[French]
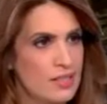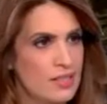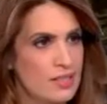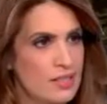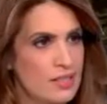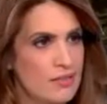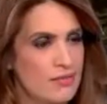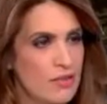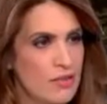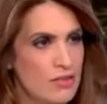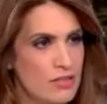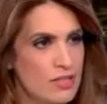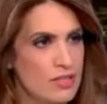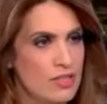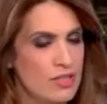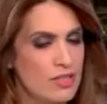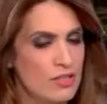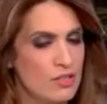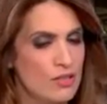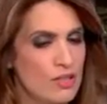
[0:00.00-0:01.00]
et les
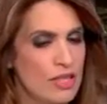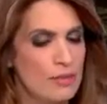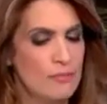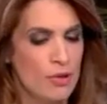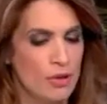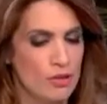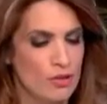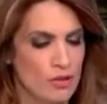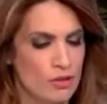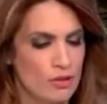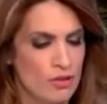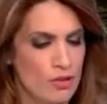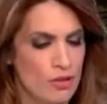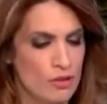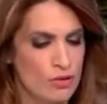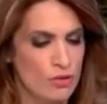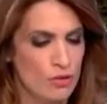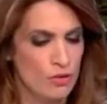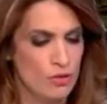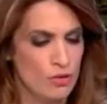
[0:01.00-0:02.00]
Français euh, les portent
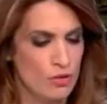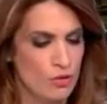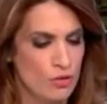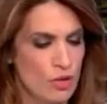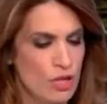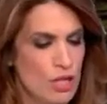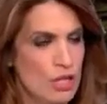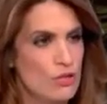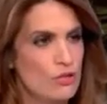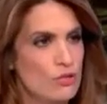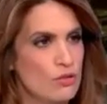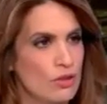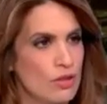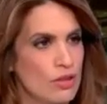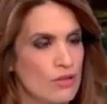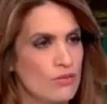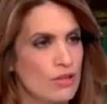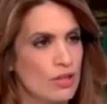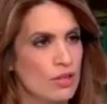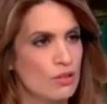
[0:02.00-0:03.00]
encore sur ce,
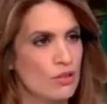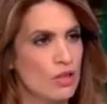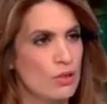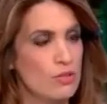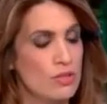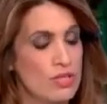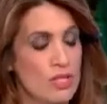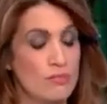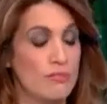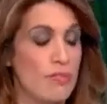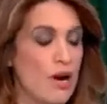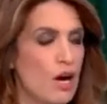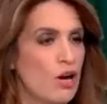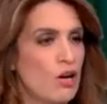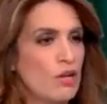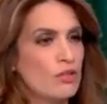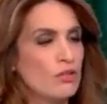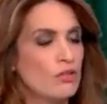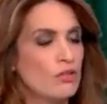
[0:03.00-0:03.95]
référendum et cette parole non